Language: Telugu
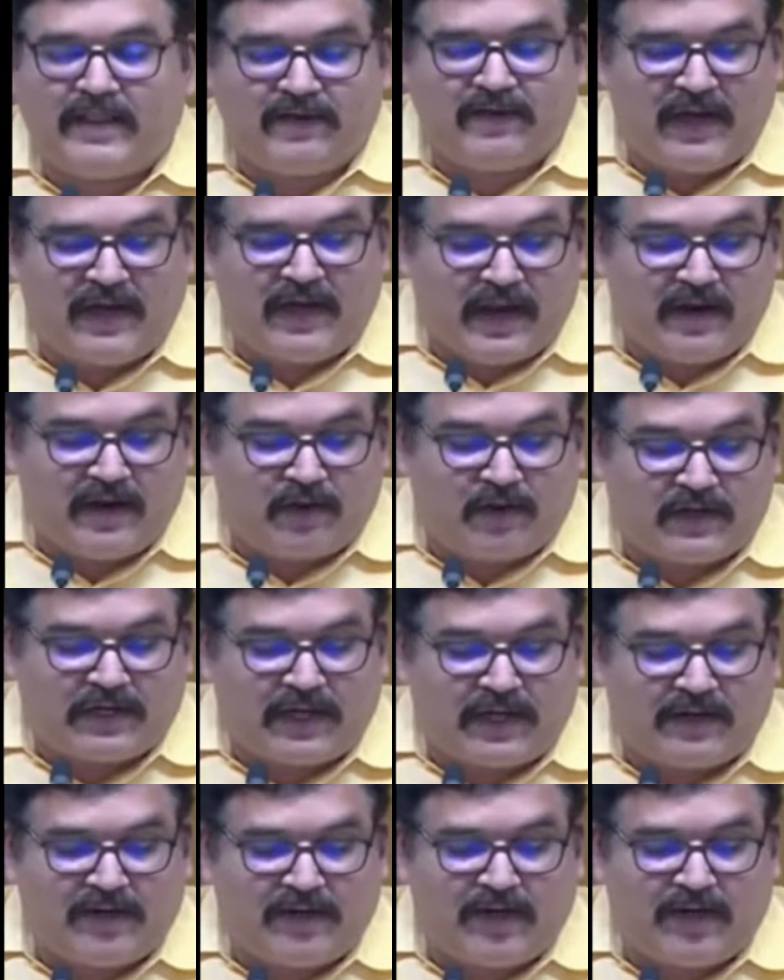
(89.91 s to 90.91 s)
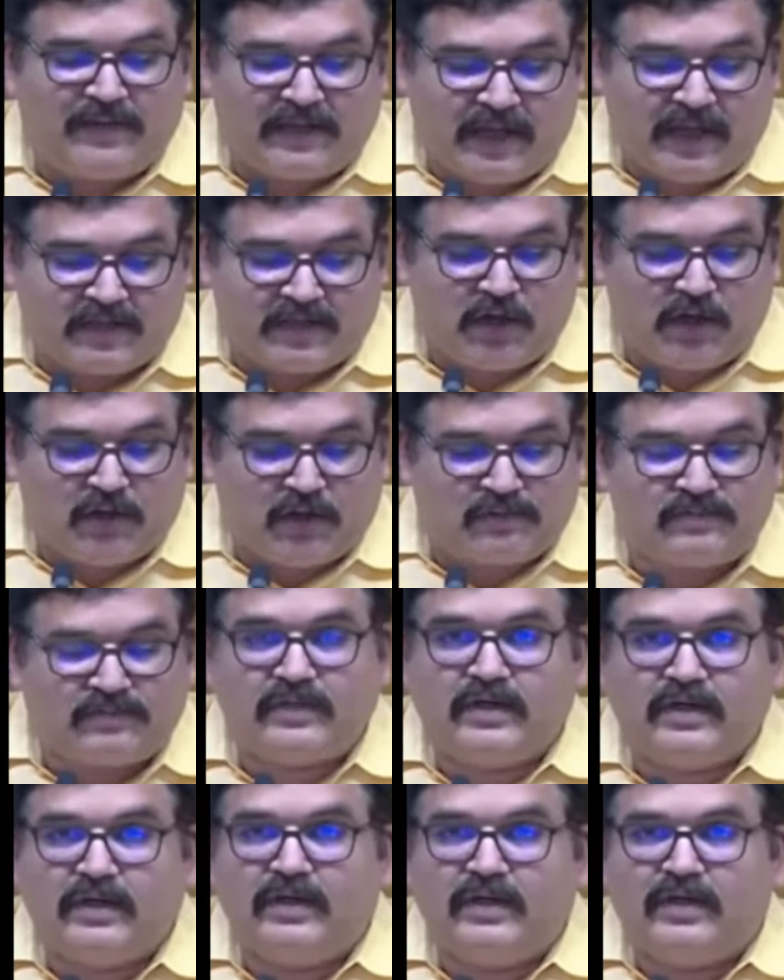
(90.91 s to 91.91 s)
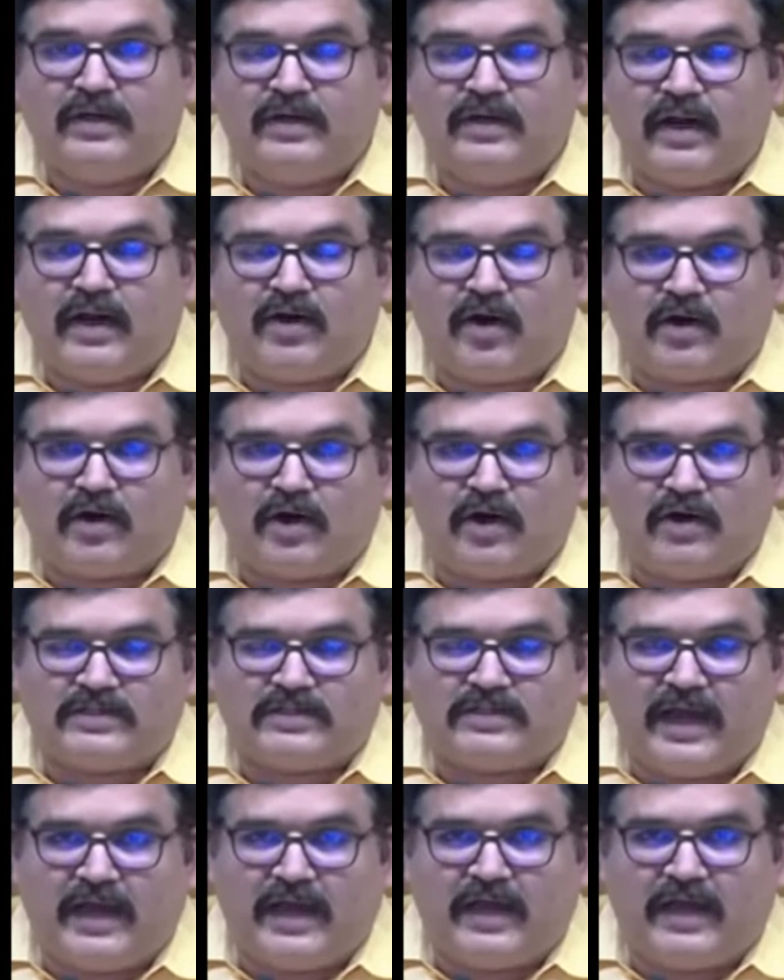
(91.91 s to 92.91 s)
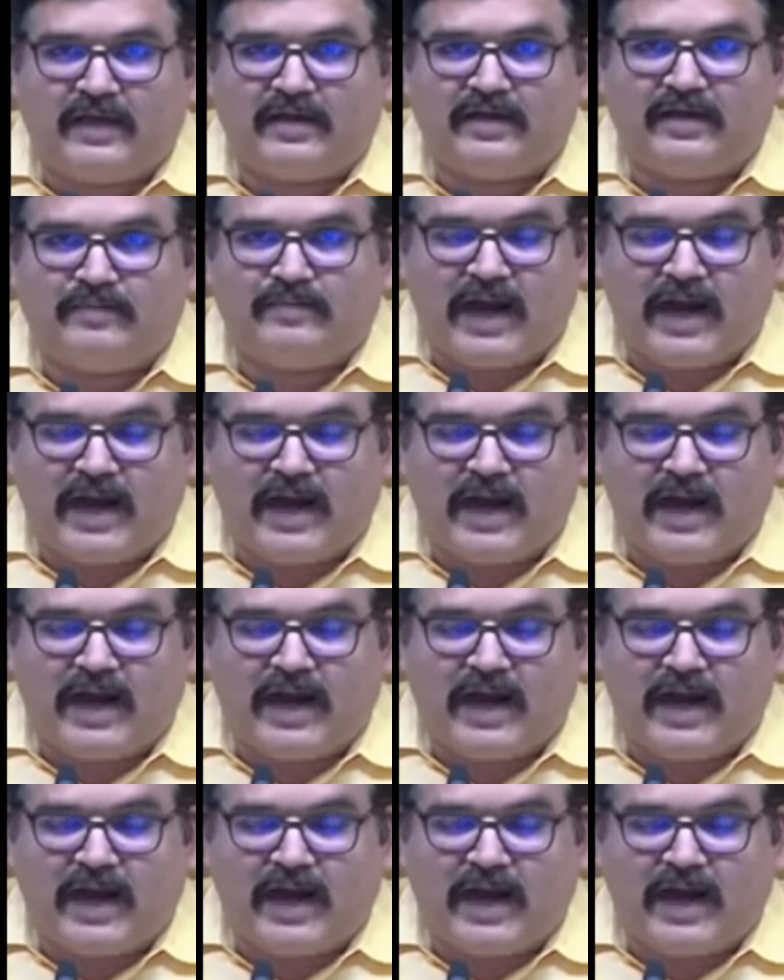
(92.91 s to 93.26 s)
నిన్న ఒక్కరోజే మరి ఆంధ్ర రాష్ట్రంలో నమోదైనటువంటి పరిస్థితి